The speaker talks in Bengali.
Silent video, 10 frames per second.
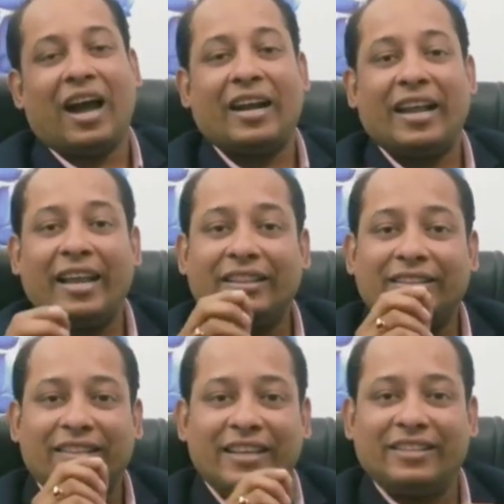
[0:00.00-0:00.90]
আর এই
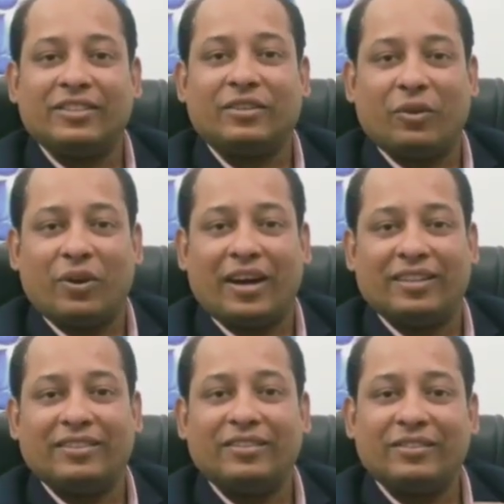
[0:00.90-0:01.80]
তিনটে
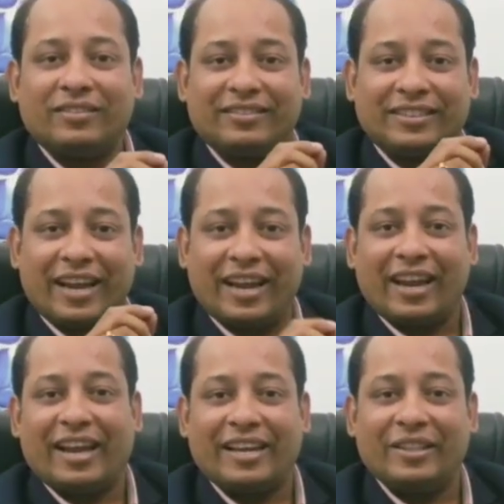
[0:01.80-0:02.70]
স্লোগান
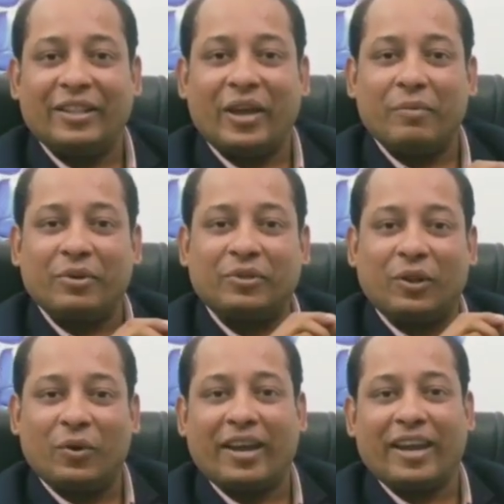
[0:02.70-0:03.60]
ট্যাগলাইন এবং
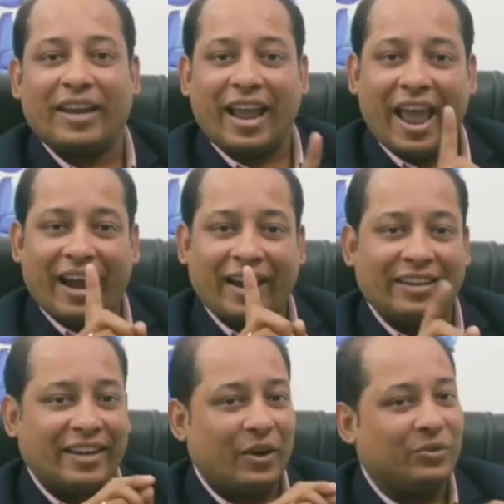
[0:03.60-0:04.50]
শ্লোকের
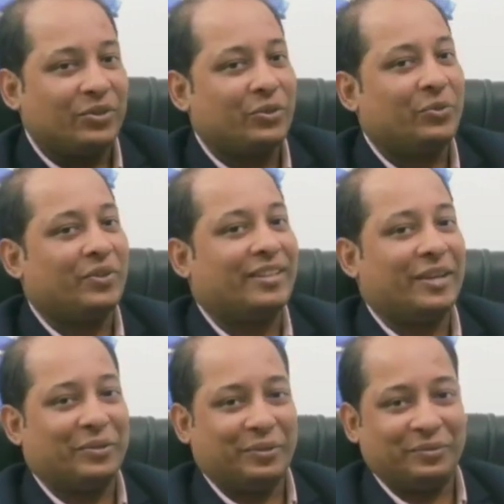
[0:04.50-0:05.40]
একটাও যদি শুনে
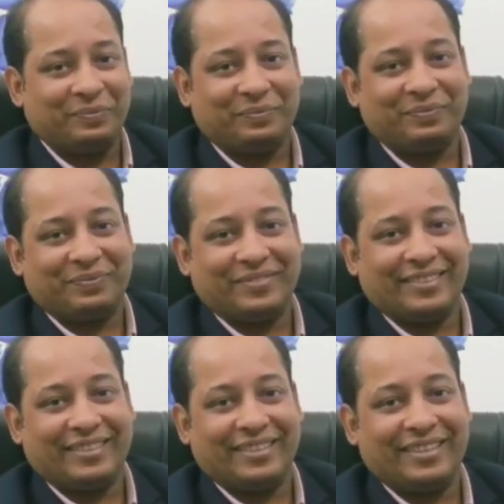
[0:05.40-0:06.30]
থাকো
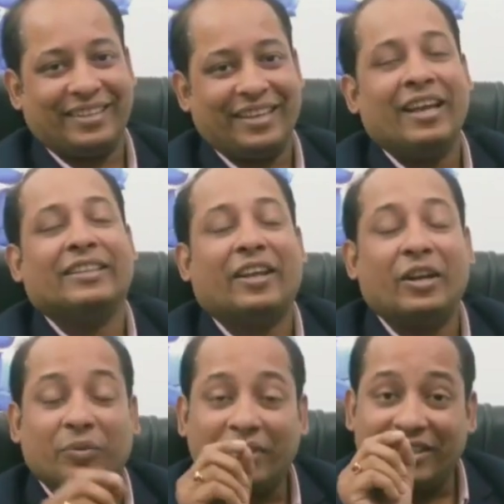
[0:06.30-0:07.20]

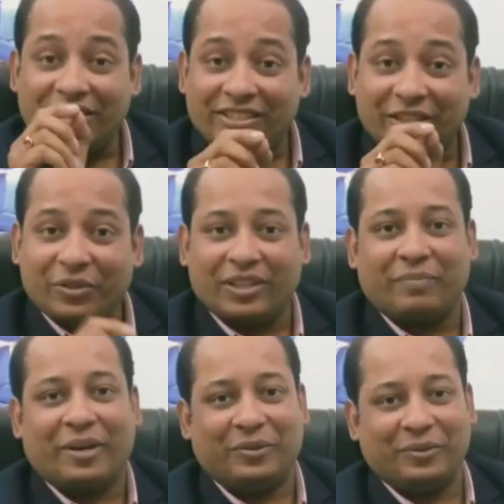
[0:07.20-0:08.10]
তাহলে তুমি নিশ্চিত হতে
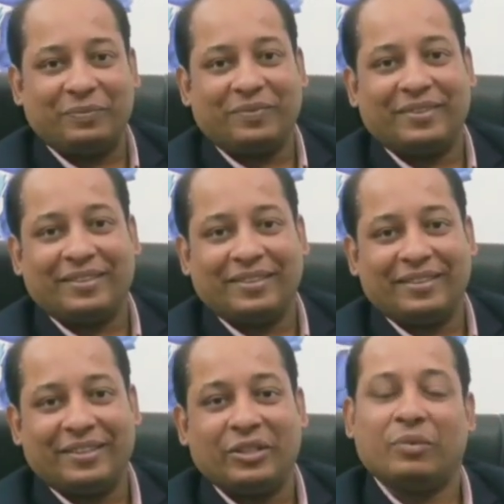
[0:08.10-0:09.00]
পারো
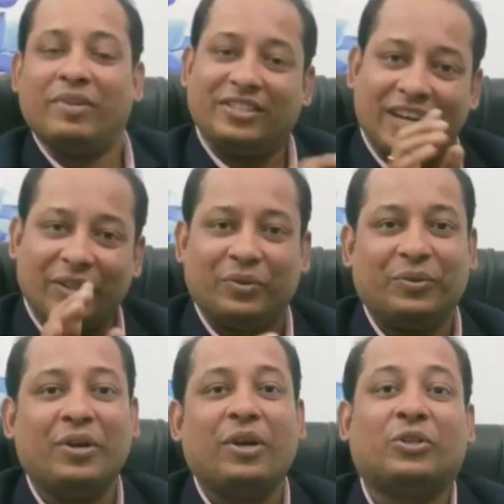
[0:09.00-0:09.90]
তুমি জানো
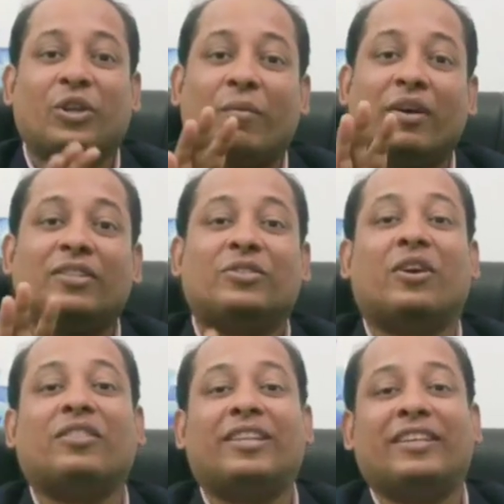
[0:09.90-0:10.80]

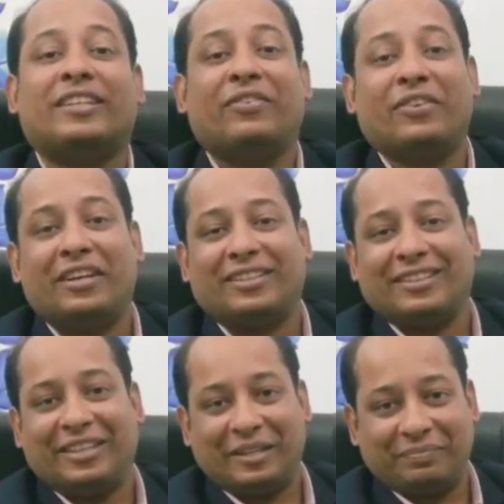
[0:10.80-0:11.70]
সমাজতন্ত্রের
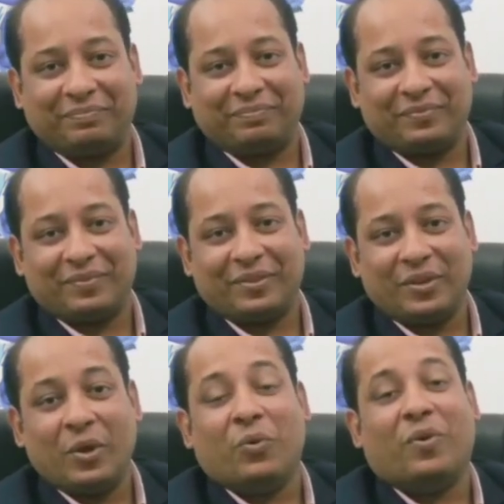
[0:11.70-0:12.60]
ডেফিনেশন কি
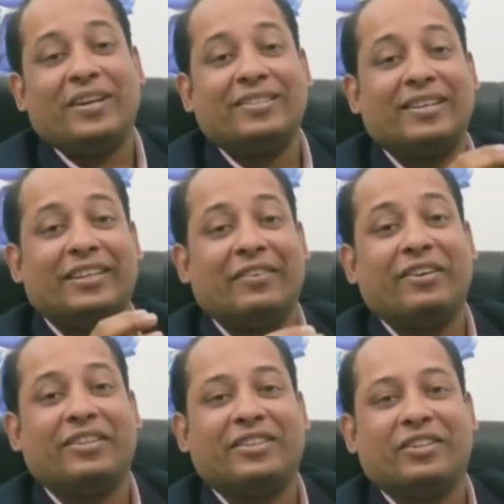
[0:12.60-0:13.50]
হোয়াট ইজ দ্য
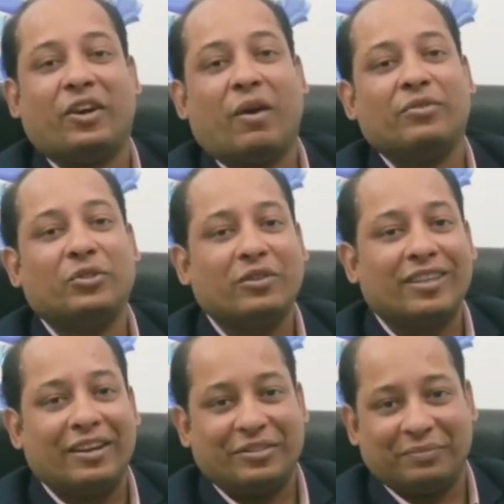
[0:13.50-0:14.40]
ডেফিনেশন অফ
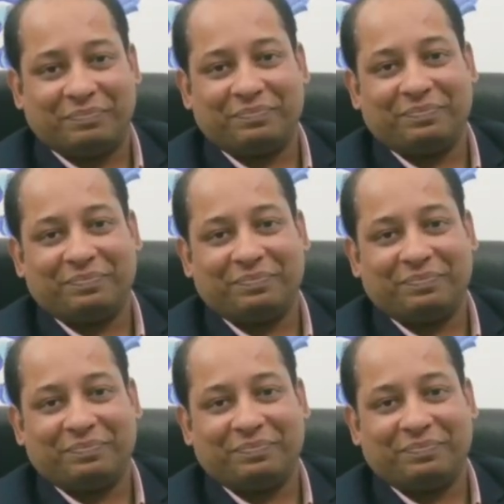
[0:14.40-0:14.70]
সোশ্যালিজম